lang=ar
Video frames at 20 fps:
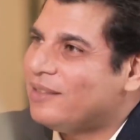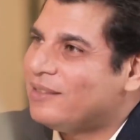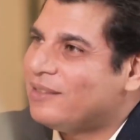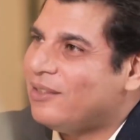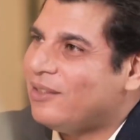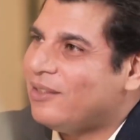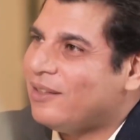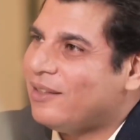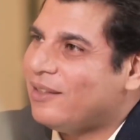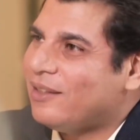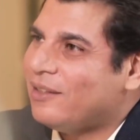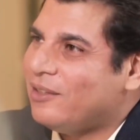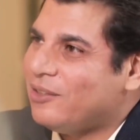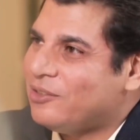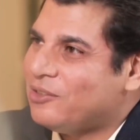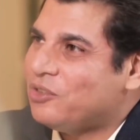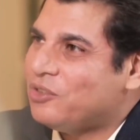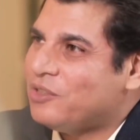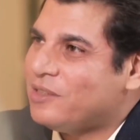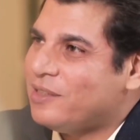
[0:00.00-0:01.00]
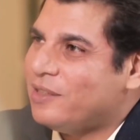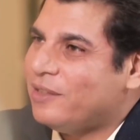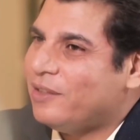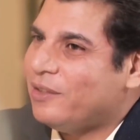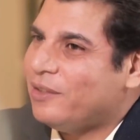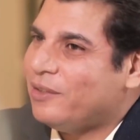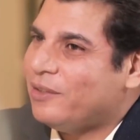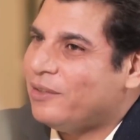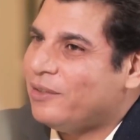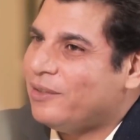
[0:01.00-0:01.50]
نزار
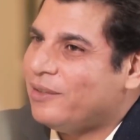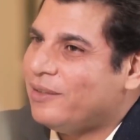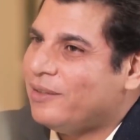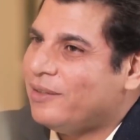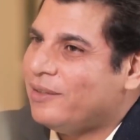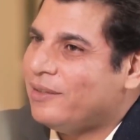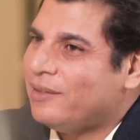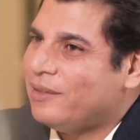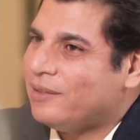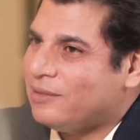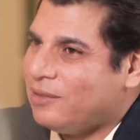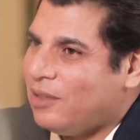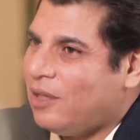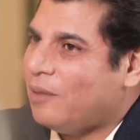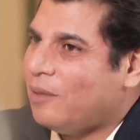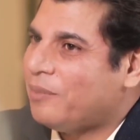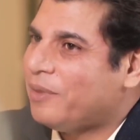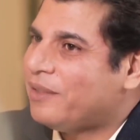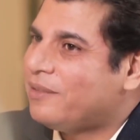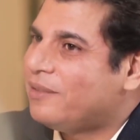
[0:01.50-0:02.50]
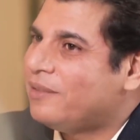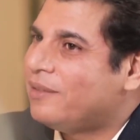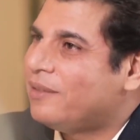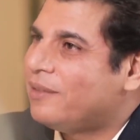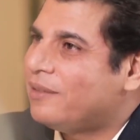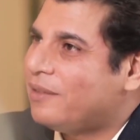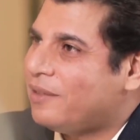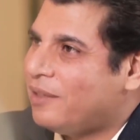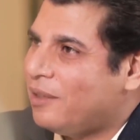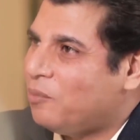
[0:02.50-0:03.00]
اليازي اصحاب كثير
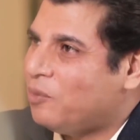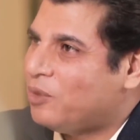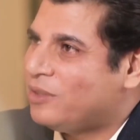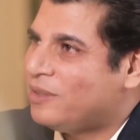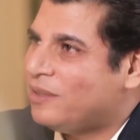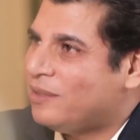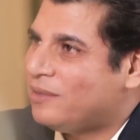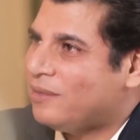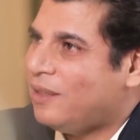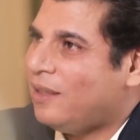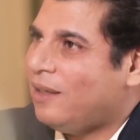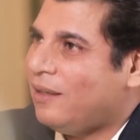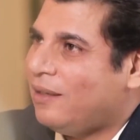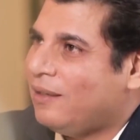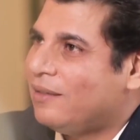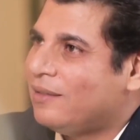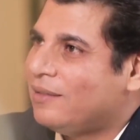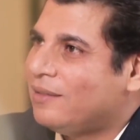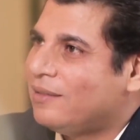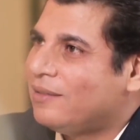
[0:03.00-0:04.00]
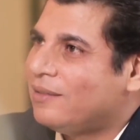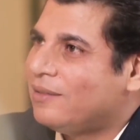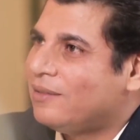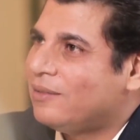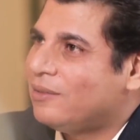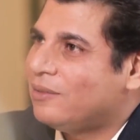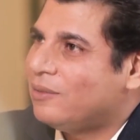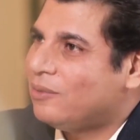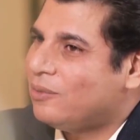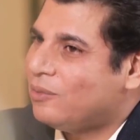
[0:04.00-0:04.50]
اللي كان وزير صحه
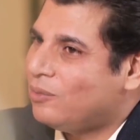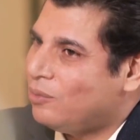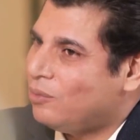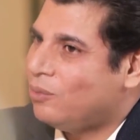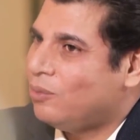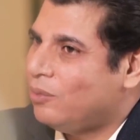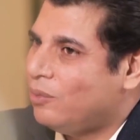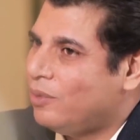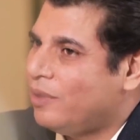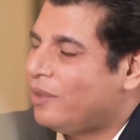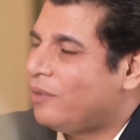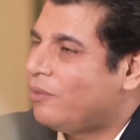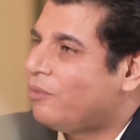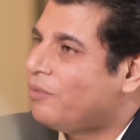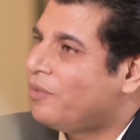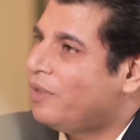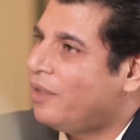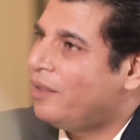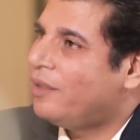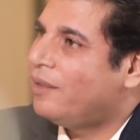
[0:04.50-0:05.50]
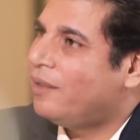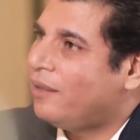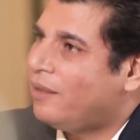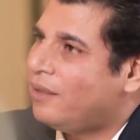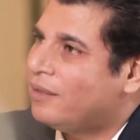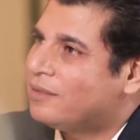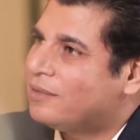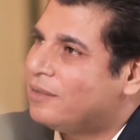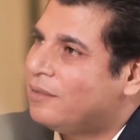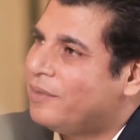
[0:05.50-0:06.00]
وهيك في علاقه
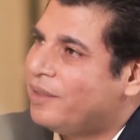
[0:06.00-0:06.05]
خاصه